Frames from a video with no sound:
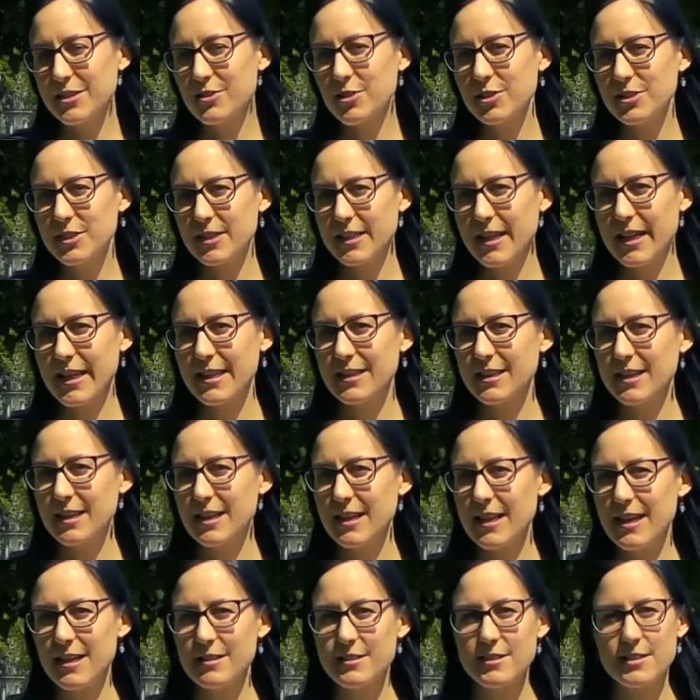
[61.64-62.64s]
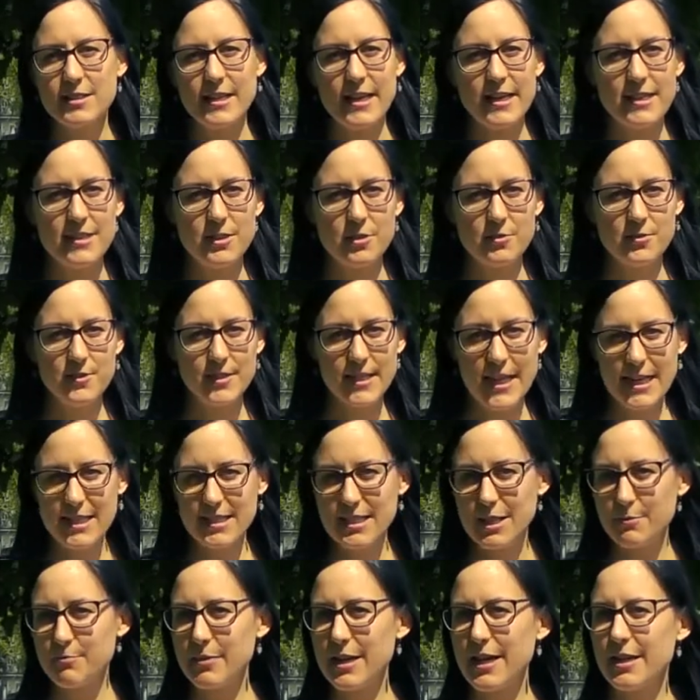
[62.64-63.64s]
Leute kennengelernt, sei es auf
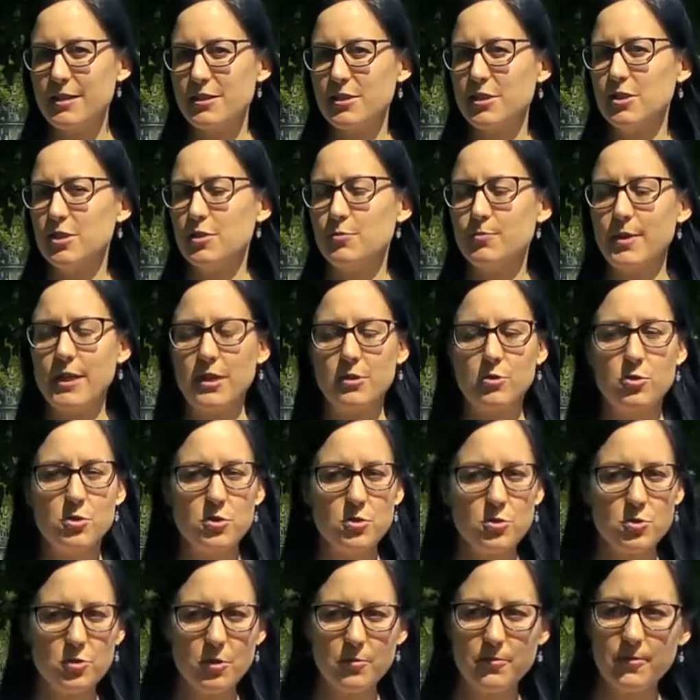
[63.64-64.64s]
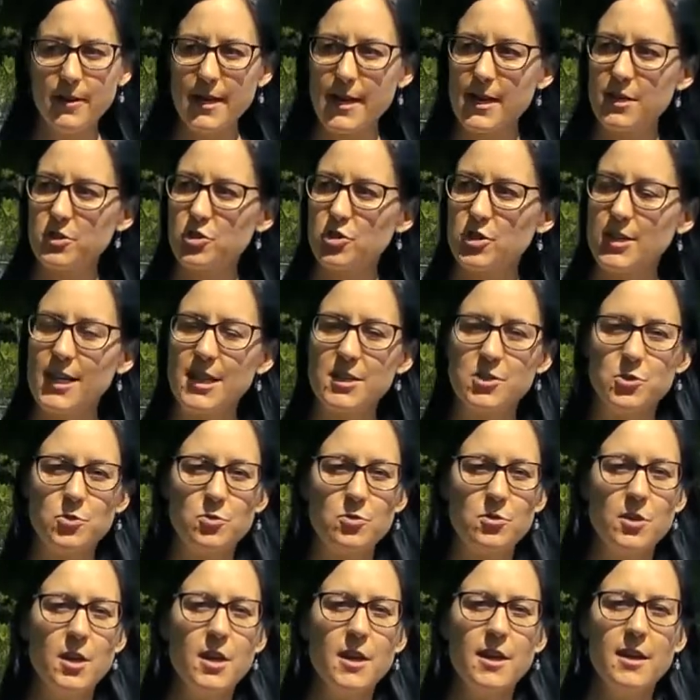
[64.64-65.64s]
Salzerpartys, bei
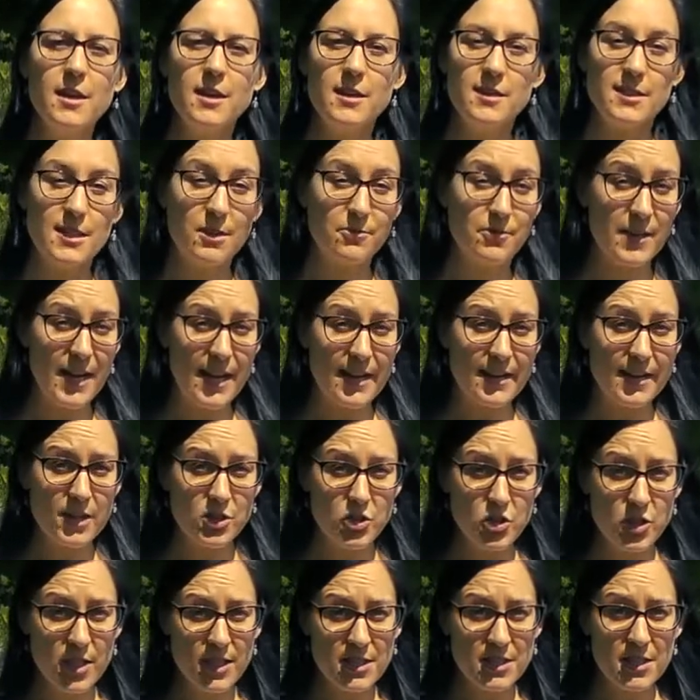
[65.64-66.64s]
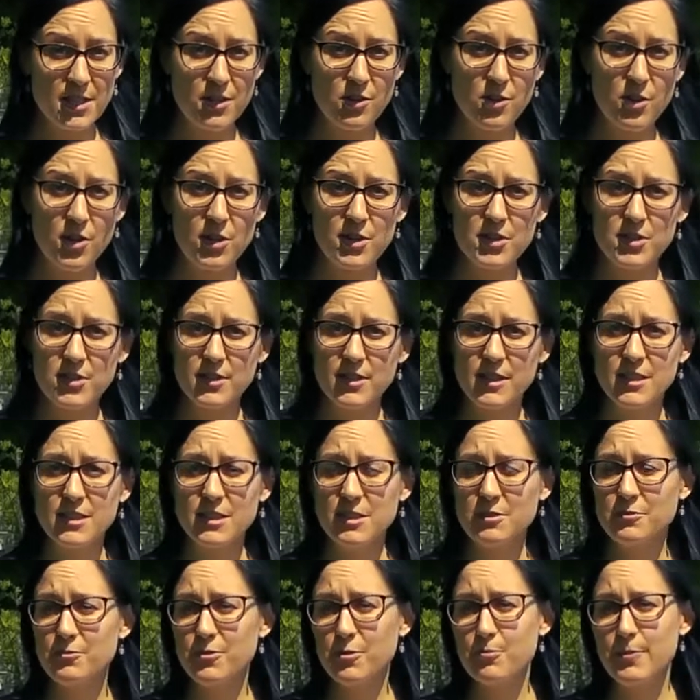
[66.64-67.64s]
Kulturveranstaltungen, sehr viel engagierte Leute in
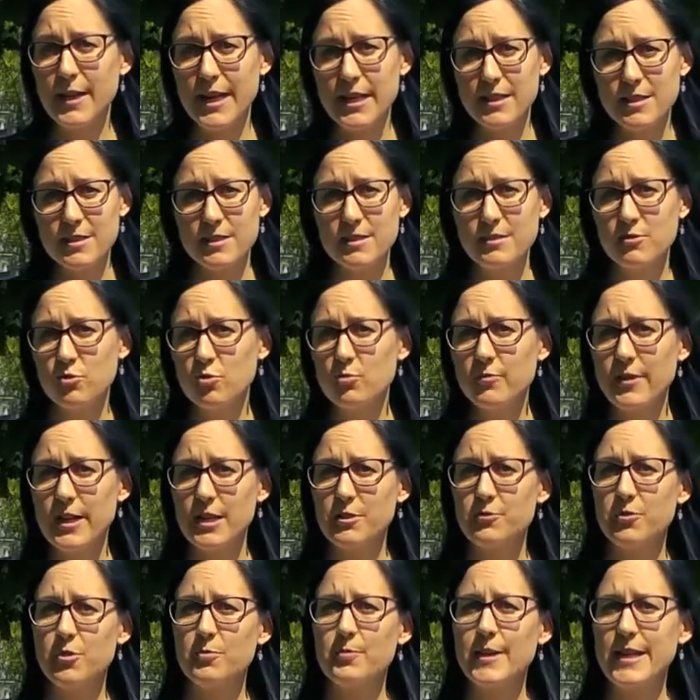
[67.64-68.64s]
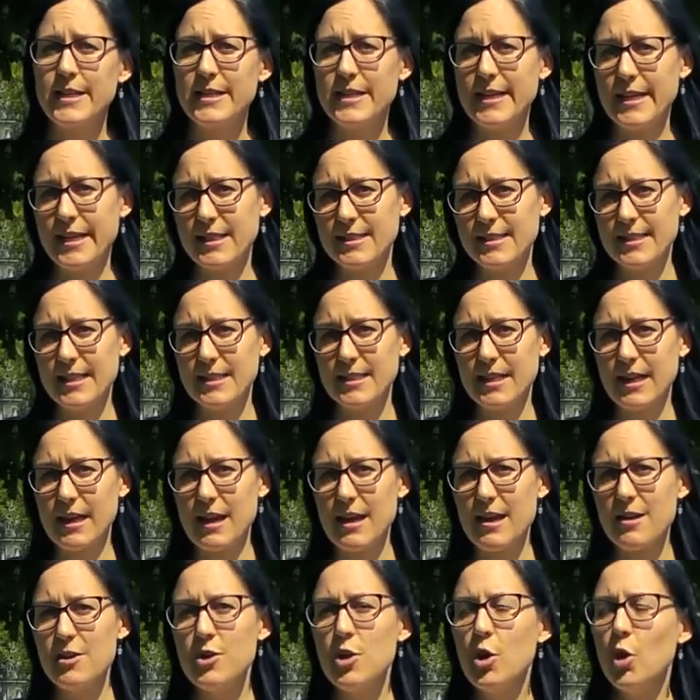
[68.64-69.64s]
den Verbänden, Umweltverbände etc.
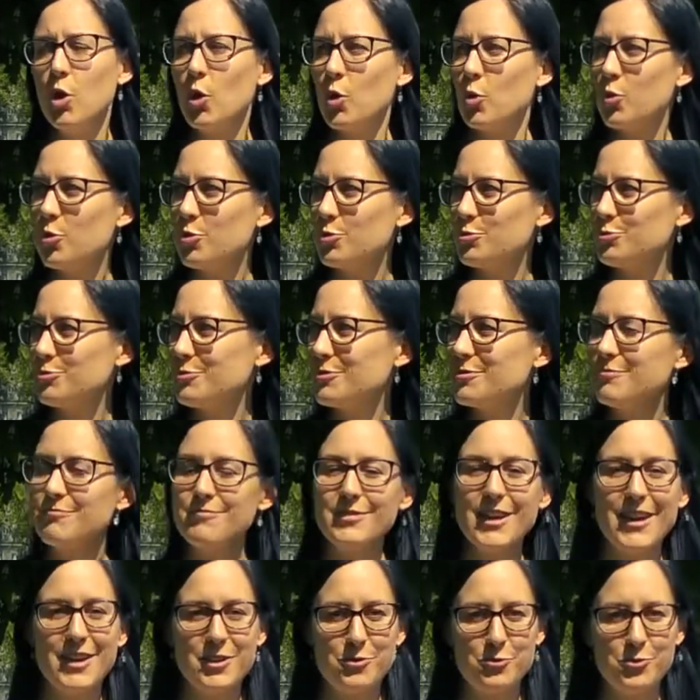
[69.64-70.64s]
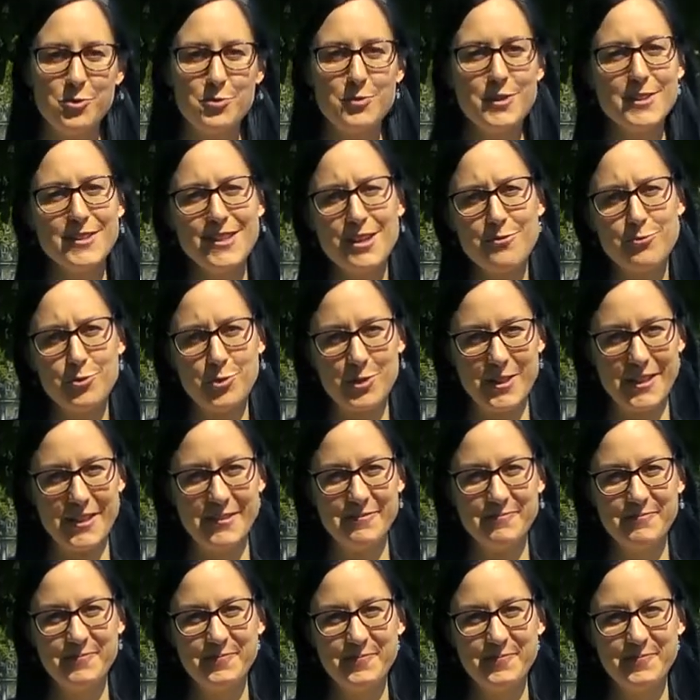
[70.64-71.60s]
Und ja, ich fühle mich sehr wohl hier.